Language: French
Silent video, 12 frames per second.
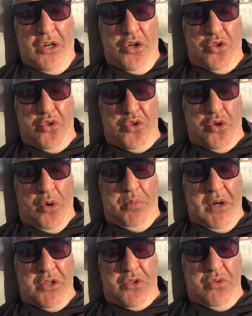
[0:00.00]
Je sors
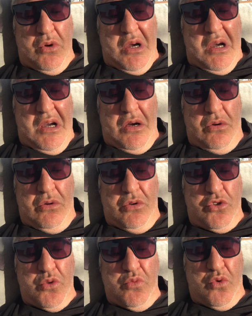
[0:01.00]
pas le soir, euh,
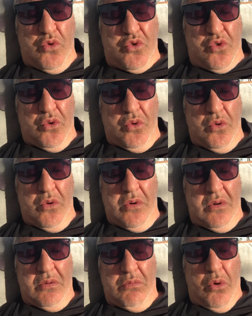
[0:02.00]
je me couche tôt.
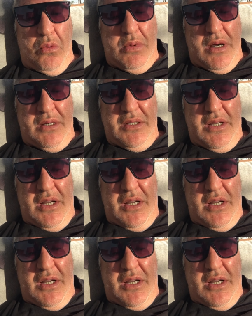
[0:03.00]
Euh, bon bah.